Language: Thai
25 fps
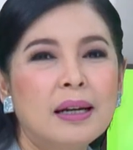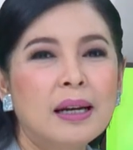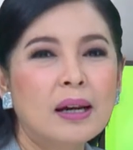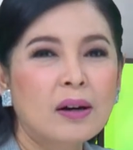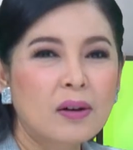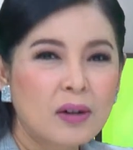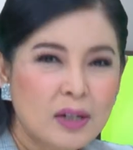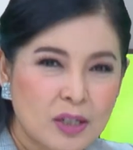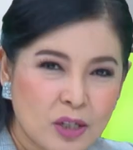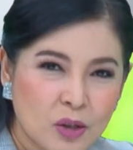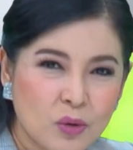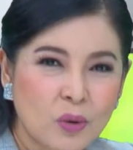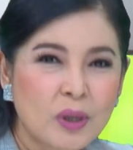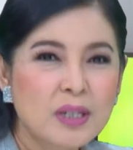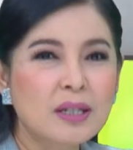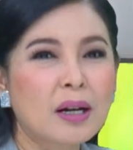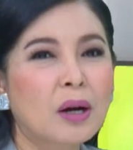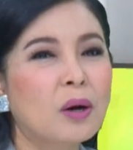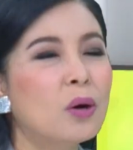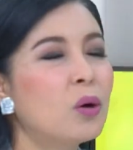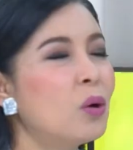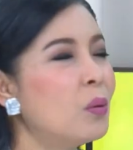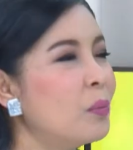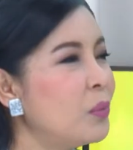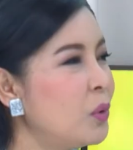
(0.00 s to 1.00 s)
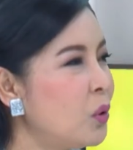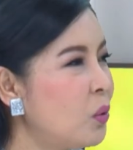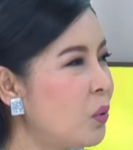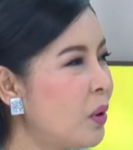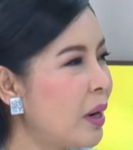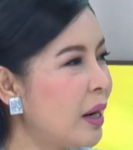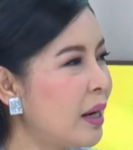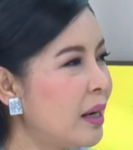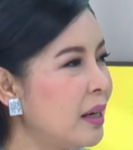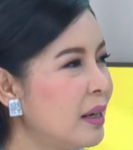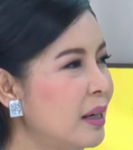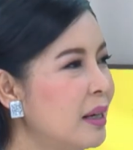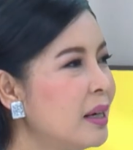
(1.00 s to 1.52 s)
แล้วก็ช่วยสังคมด้ว
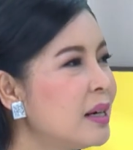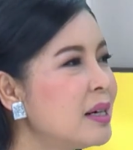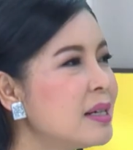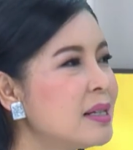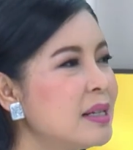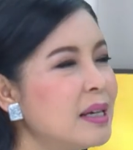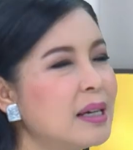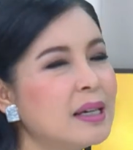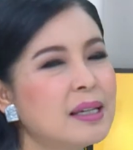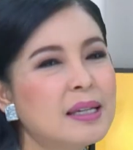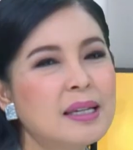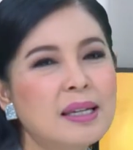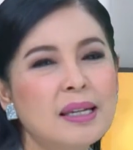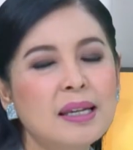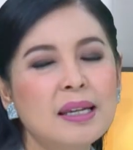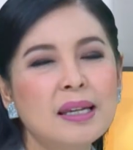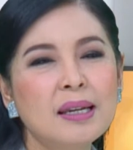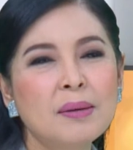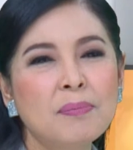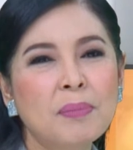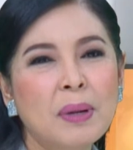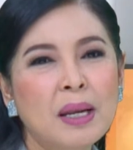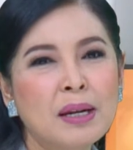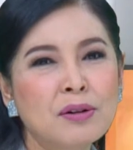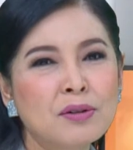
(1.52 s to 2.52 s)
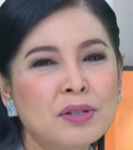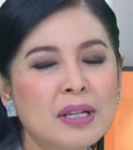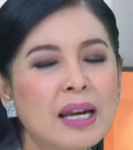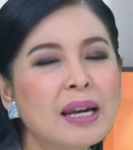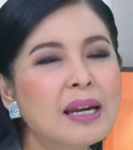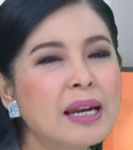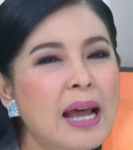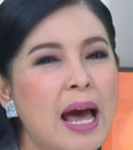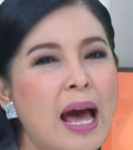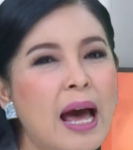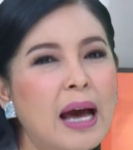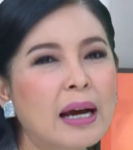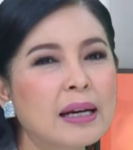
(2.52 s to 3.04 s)
ยนี่คือสิ่งที่เป็นเส้
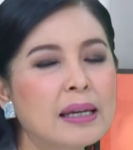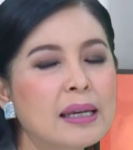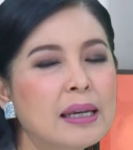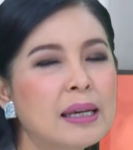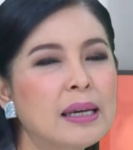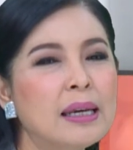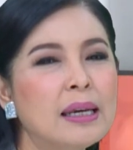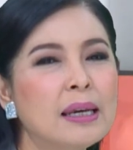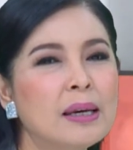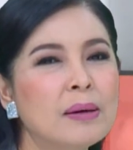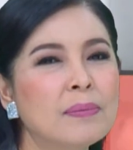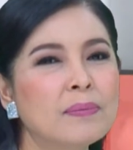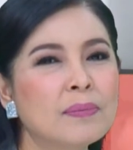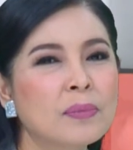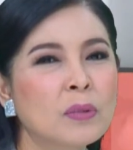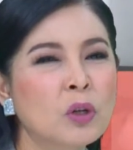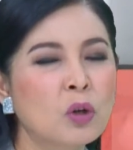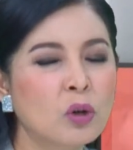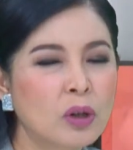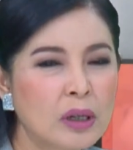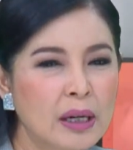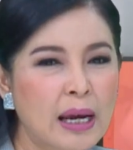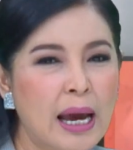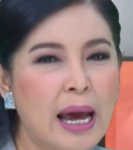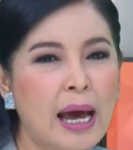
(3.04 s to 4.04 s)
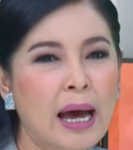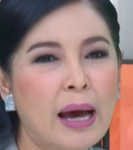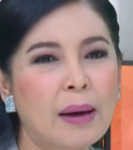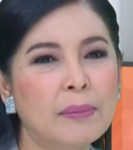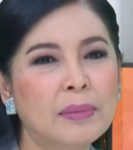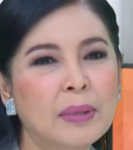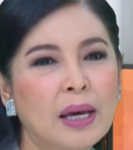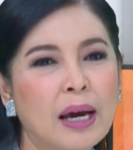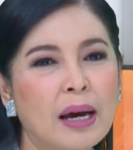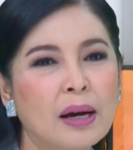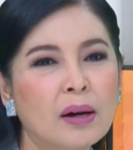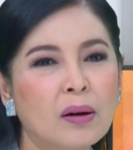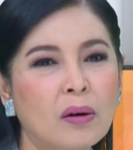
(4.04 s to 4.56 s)
นทางที่งดงาม
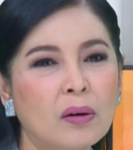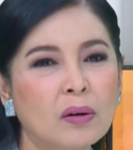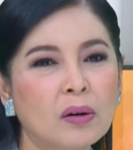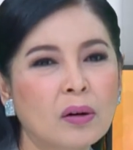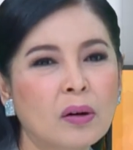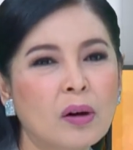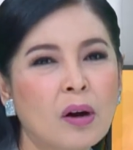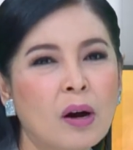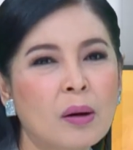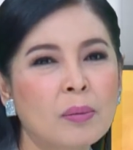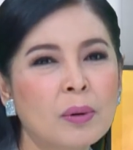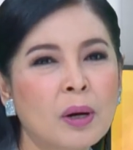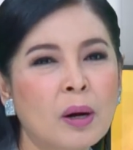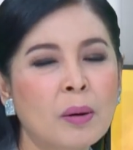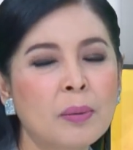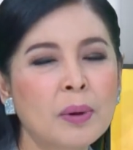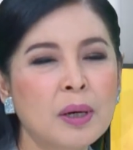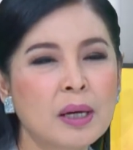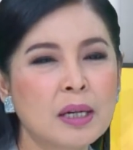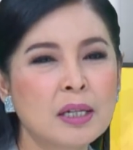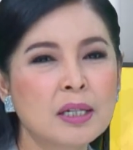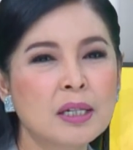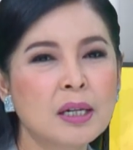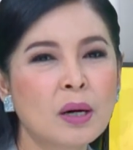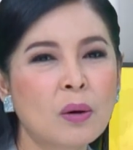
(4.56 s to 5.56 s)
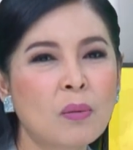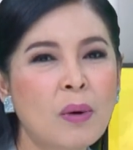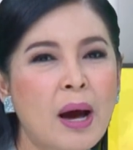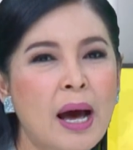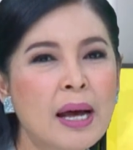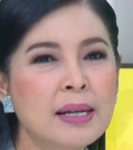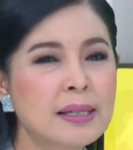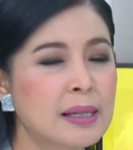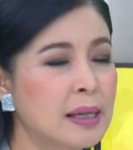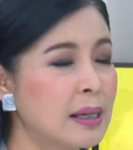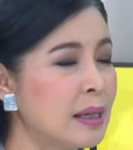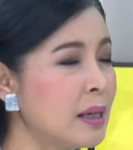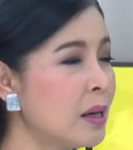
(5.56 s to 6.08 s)
นะคะของน้องก๊อฟแล้วก็พี่หนิงเชื่อว่า
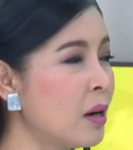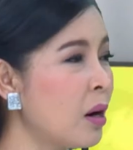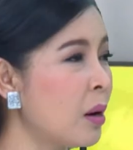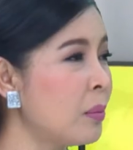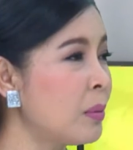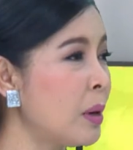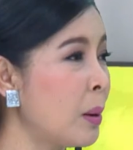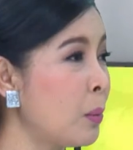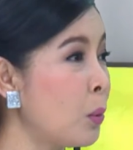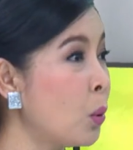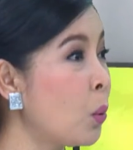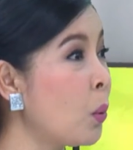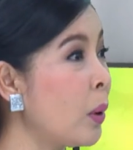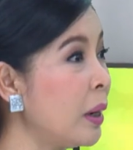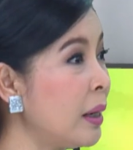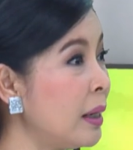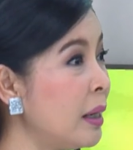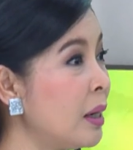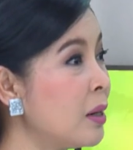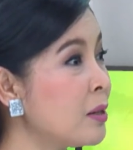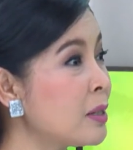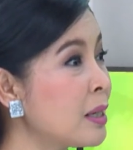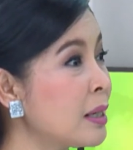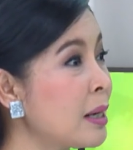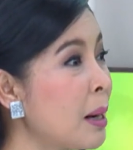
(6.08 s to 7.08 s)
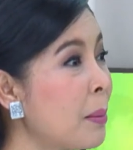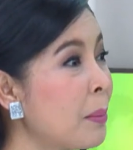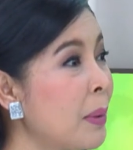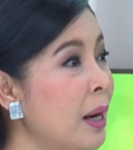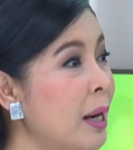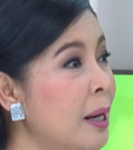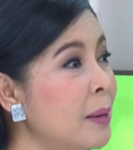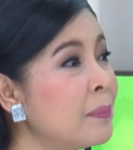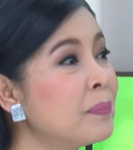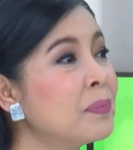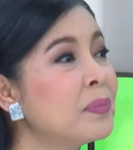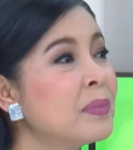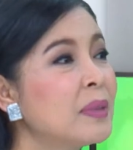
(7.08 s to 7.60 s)
สิ่งที่ก๊อฟทำทุกวันนี้ก็จะทำ
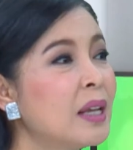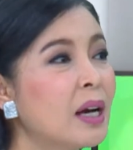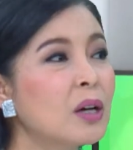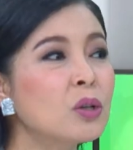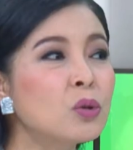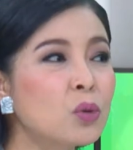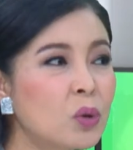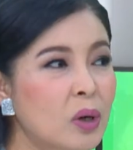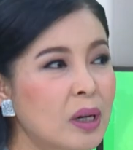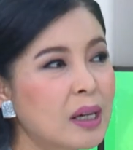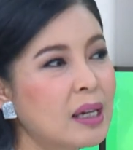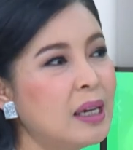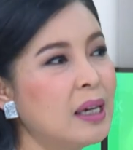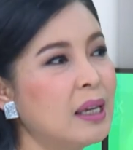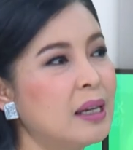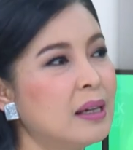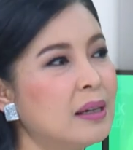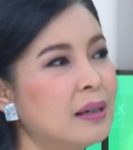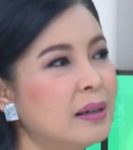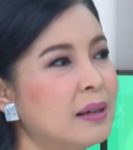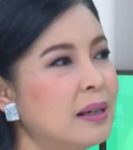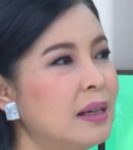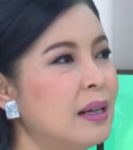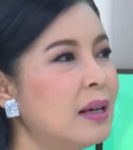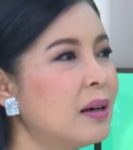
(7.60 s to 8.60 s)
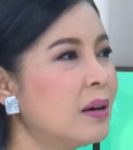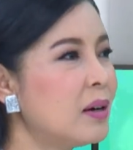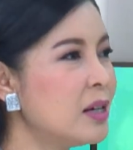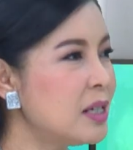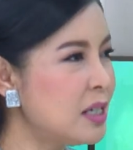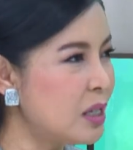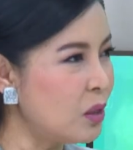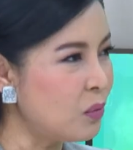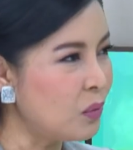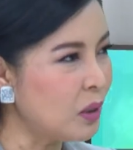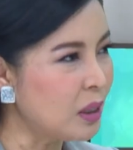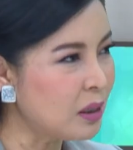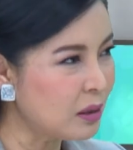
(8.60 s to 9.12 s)
ให้ทั้งธุรกิจแล้วก็
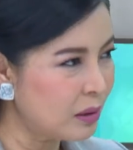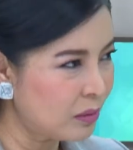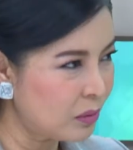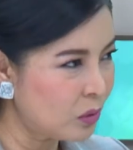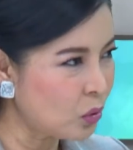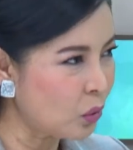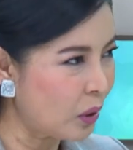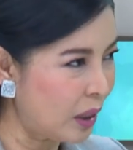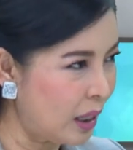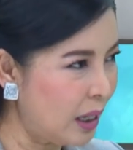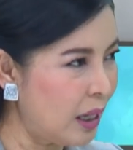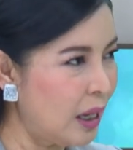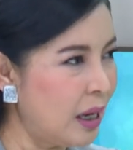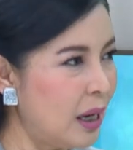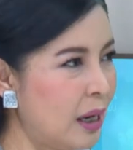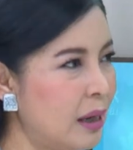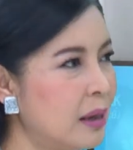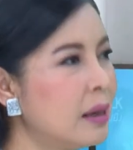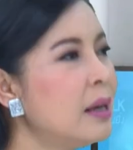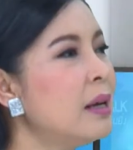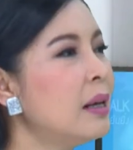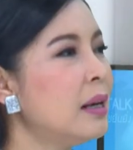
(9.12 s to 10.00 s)
ชีวิตตัวเอง